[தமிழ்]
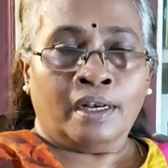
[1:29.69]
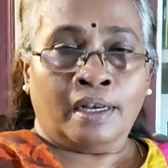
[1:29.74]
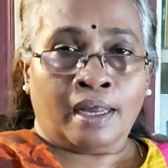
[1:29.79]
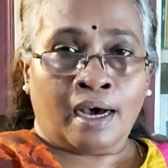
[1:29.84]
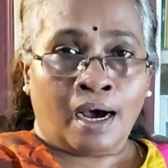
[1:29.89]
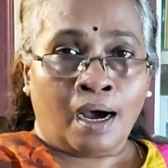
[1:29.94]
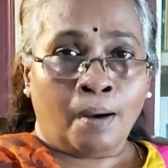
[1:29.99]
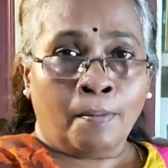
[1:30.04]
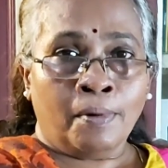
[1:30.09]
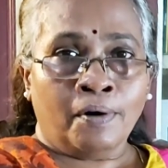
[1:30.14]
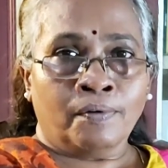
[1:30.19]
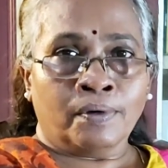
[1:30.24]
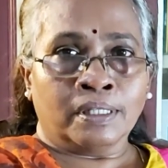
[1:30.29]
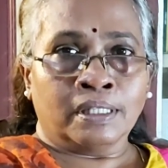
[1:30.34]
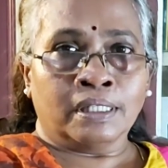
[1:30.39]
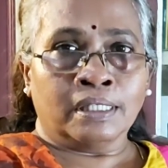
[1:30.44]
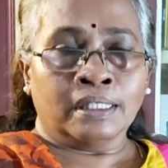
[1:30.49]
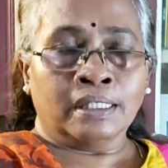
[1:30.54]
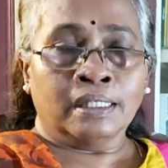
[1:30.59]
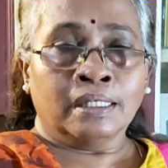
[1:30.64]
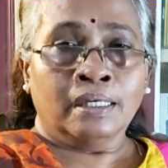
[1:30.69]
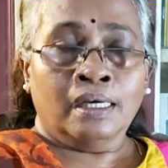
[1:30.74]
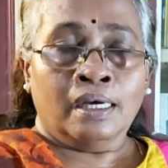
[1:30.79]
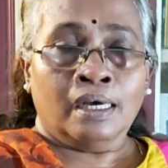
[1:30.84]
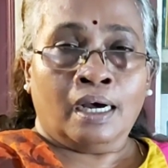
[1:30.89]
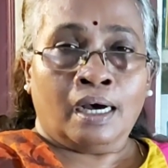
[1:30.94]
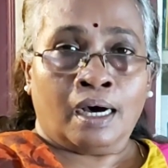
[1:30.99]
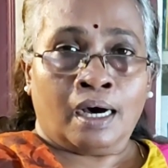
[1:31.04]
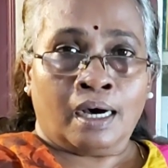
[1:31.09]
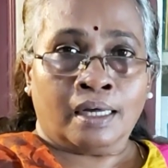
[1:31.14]
நாம் வந்து
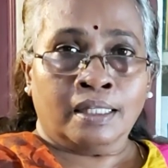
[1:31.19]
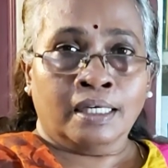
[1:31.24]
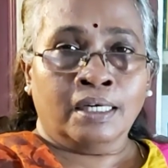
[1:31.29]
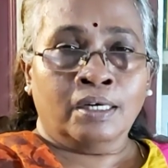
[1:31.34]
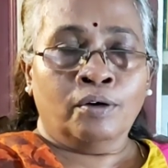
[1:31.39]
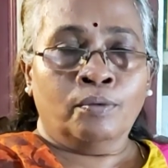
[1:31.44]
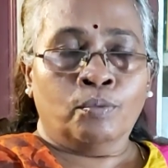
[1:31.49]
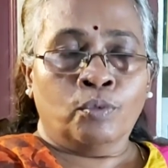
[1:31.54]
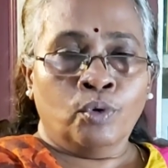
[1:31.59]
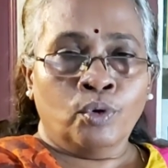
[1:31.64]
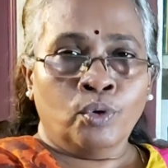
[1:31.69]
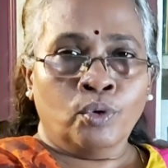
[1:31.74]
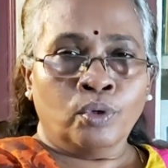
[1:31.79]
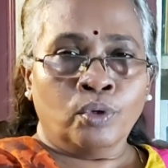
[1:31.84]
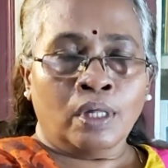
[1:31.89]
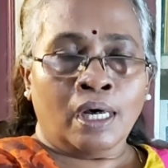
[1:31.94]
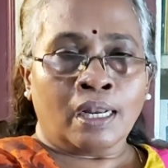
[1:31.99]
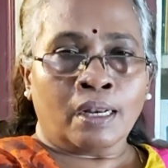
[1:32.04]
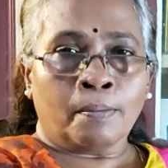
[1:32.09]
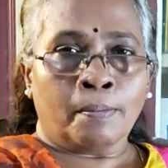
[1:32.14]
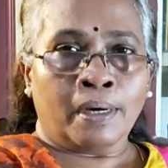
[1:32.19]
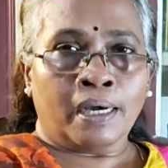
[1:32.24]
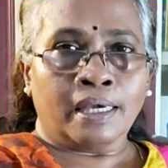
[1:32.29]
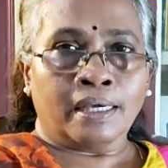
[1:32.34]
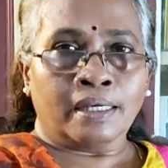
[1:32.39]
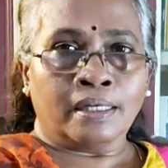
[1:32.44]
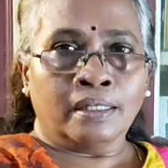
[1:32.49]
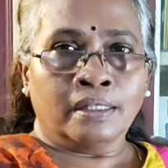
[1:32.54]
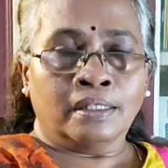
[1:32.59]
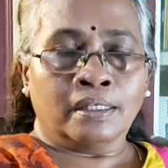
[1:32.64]
அதுக்கு முன்னுதாரணமாக
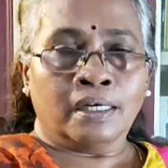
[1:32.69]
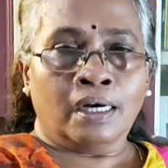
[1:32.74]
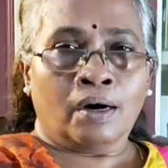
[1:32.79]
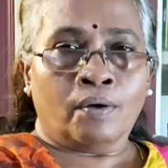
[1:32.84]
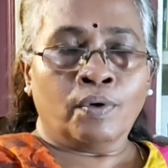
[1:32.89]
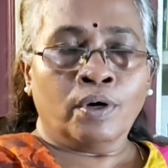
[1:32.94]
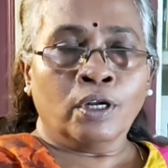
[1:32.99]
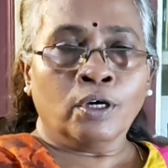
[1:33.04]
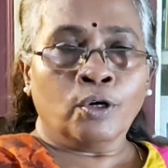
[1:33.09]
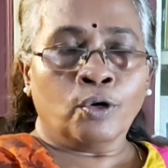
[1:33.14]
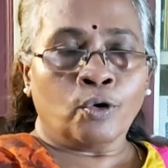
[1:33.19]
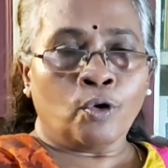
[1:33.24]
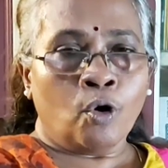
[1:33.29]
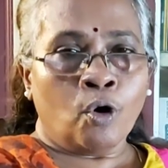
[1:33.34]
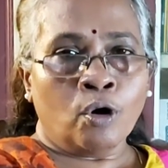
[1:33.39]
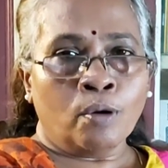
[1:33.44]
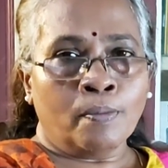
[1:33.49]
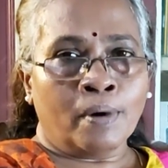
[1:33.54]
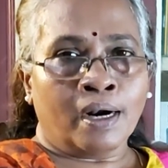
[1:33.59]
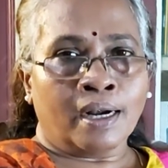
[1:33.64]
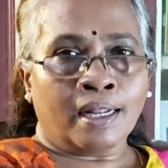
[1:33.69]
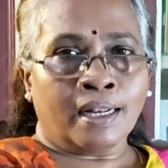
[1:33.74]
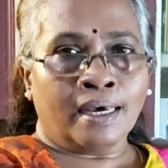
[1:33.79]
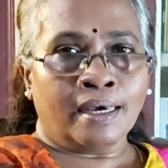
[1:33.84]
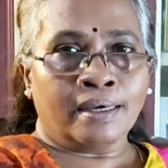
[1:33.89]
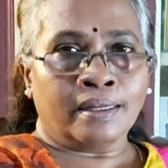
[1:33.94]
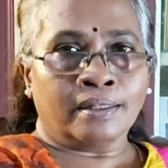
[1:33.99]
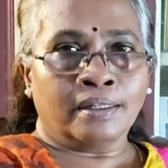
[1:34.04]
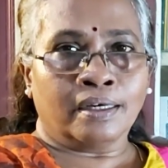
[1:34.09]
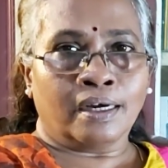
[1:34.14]
இருந்து அவங்களுக்கு ரோல்
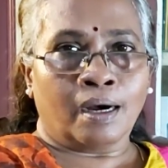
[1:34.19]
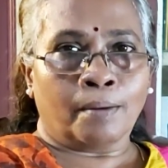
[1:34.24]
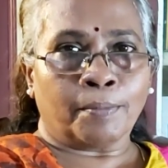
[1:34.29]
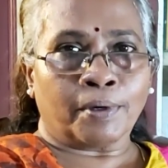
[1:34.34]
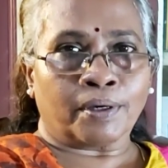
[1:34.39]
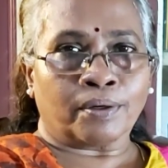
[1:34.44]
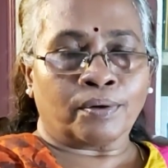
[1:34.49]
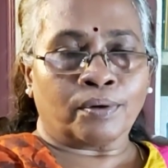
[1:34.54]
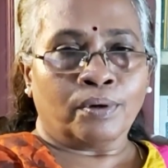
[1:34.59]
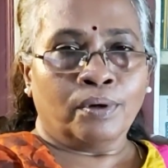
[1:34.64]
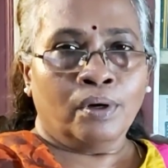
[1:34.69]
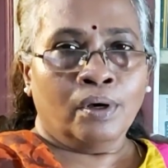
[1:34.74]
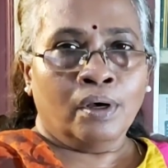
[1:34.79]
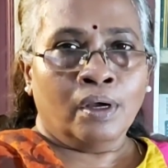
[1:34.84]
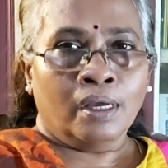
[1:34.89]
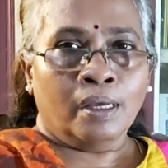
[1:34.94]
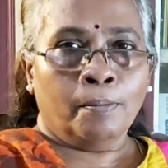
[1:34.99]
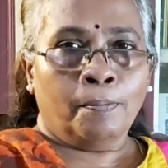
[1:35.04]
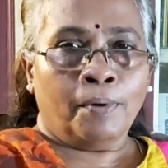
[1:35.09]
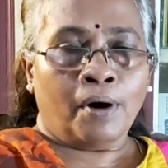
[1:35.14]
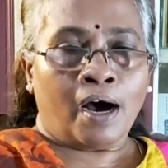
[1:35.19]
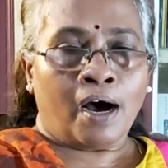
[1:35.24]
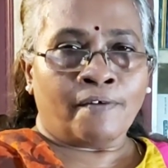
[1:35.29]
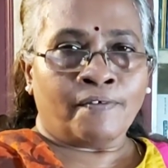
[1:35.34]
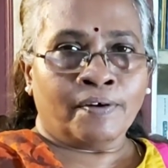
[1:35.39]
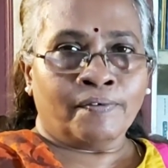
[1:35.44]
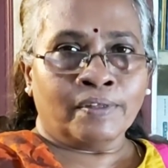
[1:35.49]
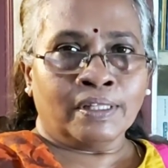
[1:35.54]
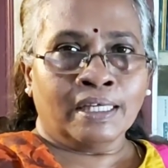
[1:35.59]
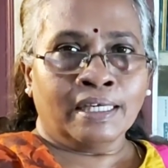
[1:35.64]
மாடலாக இருந்து காமிக்கணும் இப்போ
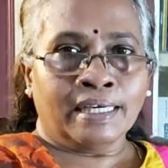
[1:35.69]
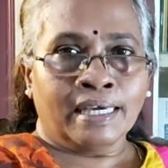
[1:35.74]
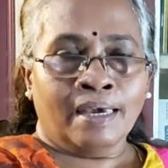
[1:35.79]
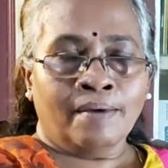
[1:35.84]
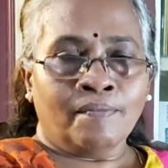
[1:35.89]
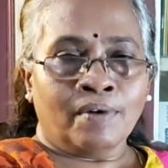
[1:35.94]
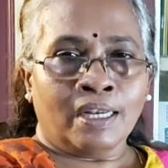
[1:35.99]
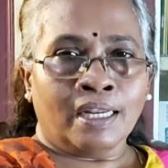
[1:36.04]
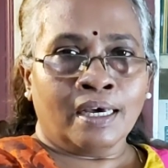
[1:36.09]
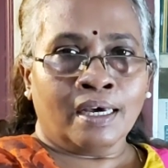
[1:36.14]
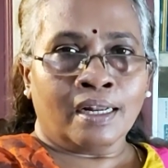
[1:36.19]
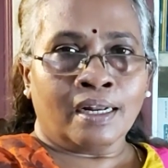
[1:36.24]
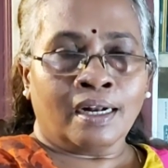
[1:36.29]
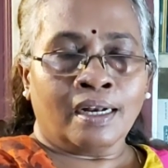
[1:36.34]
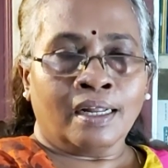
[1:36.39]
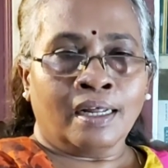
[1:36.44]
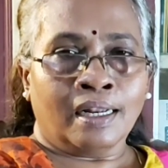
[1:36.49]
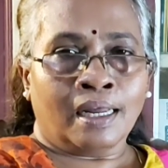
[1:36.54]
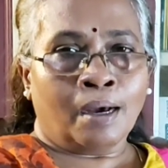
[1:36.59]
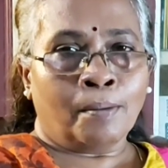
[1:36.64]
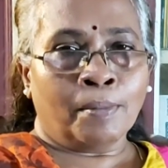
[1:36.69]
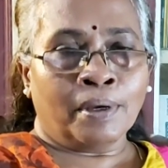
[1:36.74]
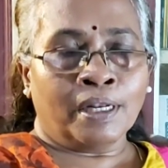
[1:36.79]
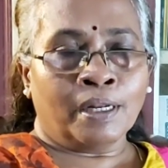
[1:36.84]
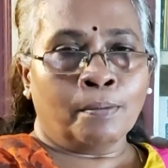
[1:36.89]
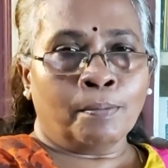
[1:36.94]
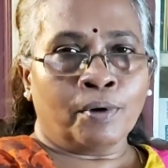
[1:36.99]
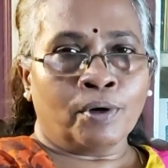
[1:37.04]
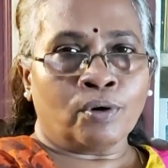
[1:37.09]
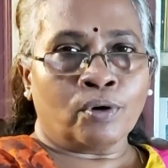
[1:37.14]
அவன் வந்து கேம் விளையாடுறான்னா நாம்
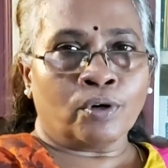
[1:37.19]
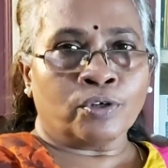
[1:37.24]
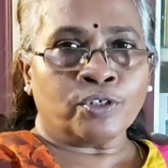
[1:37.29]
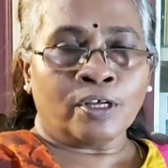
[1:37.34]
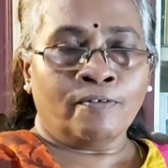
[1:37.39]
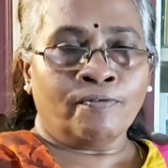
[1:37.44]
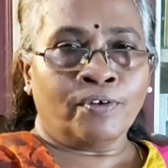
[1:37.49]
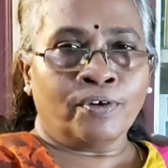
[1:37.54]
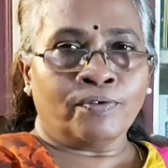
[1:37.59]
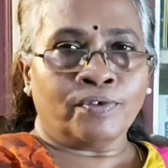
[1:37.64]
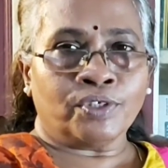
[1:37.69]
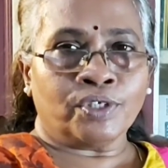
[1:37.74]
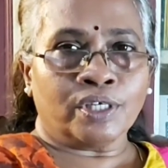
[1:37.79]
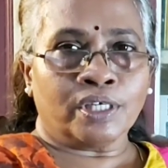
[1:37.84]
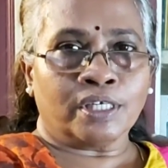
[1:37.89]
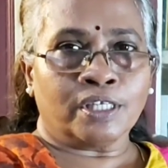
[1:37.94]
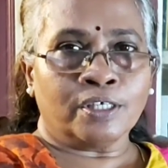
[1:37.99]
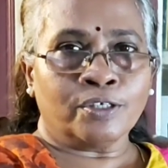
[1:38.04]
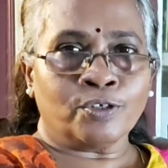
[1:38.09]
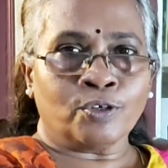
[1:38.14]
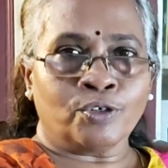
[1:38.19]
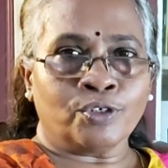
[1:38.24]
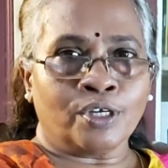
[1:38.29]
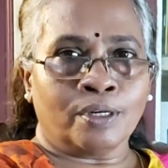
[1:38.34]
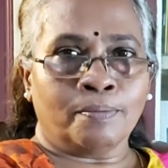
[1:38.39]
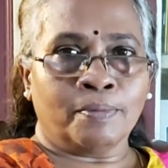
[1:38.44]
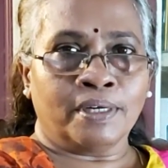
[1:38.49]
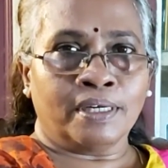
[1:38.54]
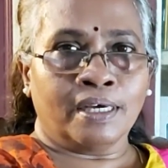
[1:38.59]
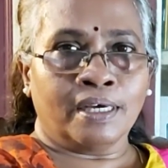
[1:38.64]
என்ன பண்ணுறோம் செல்ஃபோன் வச்சுக்கிட்டு
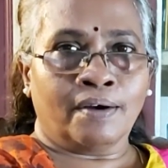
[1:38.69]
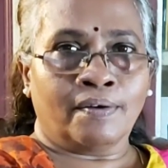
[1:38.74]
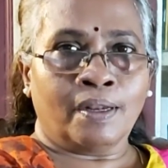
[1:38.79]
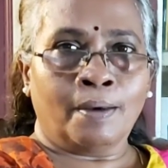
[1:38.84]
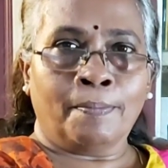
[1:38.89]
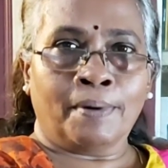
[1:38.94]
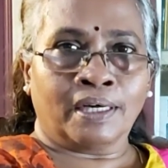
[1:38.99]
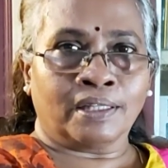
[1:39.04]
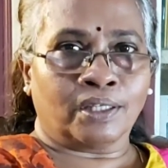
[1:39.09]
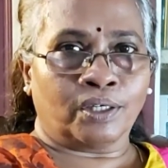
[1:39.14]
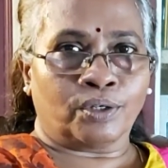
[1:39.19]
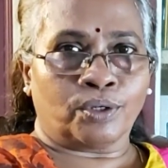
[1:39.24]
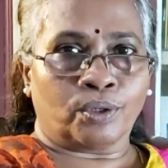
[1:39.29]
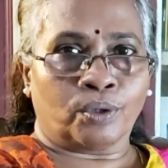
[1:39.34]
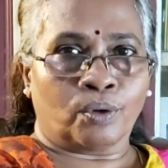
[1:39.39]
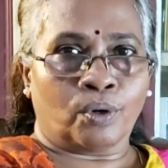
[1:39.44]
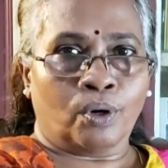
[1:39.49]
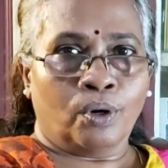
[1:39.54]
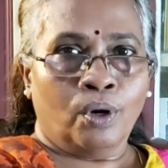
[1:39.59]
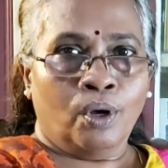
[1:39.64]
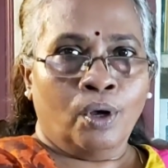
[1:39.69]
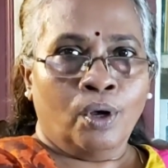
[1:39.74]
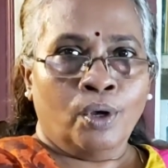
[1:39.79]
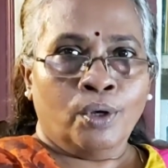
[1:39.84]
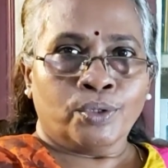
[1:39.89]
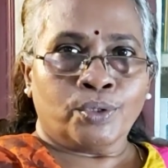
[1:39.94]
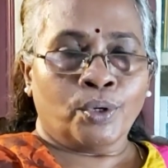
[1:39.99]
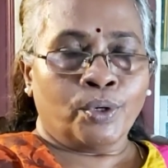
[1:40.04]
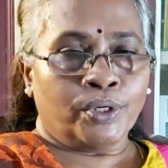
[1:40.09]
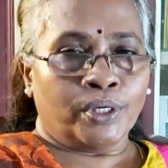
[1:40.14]
சோஷியல் மீடியாவில் பார்த்துக்கிட்டு இருக்கோம்
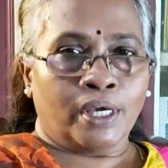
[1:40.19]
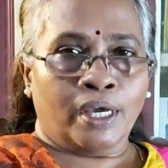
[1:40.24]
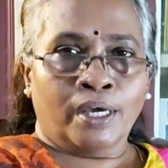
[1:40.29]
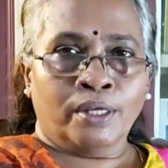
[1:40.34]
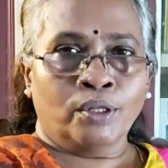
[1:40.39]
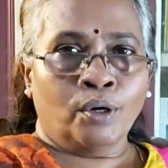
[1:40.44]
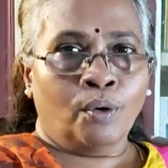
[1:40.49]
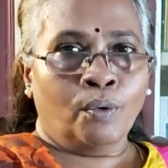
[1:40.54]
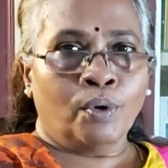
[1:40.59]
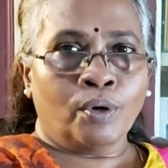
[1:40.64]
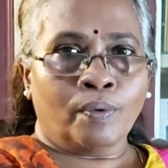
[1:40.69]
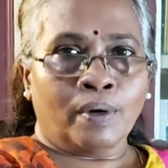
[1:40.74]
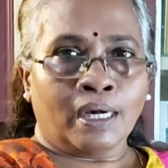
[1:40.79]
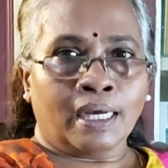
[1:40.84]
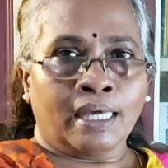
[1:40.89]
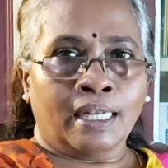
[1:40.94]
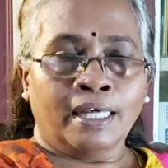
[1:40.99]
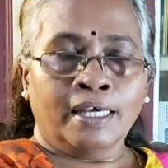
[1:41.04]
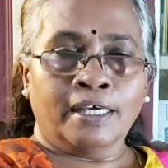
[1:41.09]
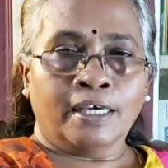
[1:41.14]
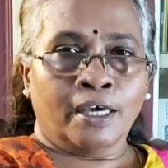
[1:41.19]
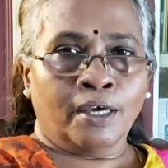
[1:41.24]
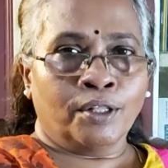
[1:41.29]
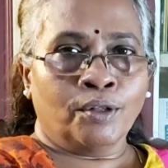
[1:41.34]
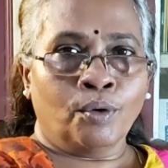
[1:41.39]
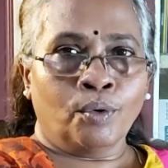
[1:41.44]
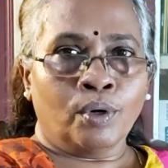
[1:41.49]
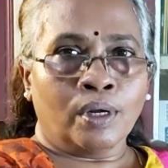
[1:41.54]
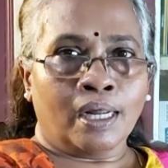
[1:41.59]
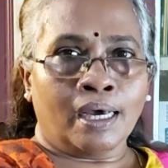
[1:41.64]
ஸோ ஏதோ ஒரு வகையில்
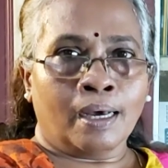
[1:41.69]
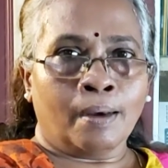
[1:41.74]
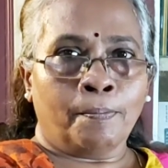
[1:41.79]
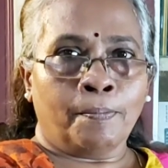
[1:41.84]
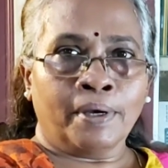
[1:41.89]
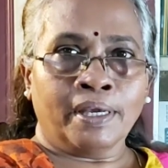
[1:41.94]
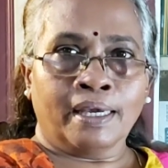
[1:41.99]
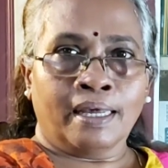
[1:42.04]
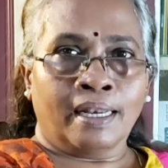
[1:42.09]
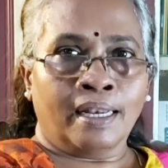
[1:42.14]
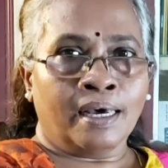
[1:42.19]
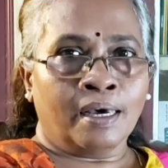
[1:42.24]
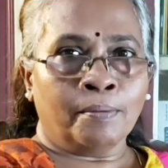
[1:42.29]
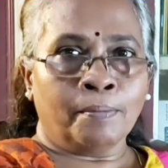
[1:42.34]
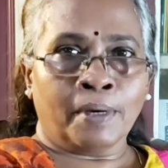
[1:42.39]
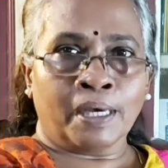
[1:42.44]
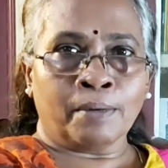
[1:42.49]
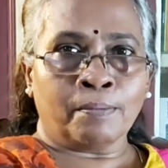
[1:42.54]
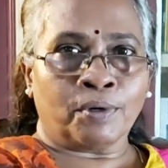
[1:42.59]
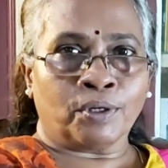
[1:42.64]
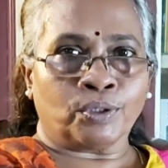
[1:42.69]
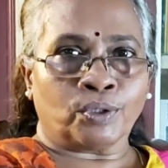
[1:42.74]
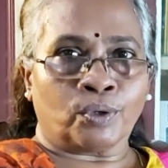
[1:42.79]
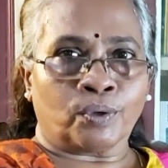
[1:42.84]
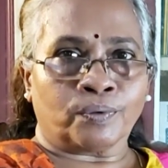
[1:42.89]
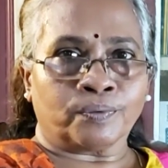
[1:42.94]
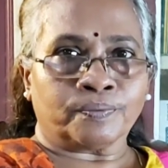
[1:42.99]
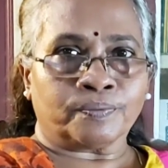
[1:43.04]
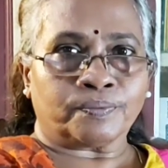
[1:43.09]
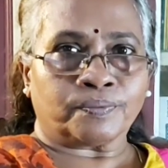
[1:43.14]
ஏதோ ஒரு ஆப்பை எல்லோரும் பயன்படுத்துகிறோம்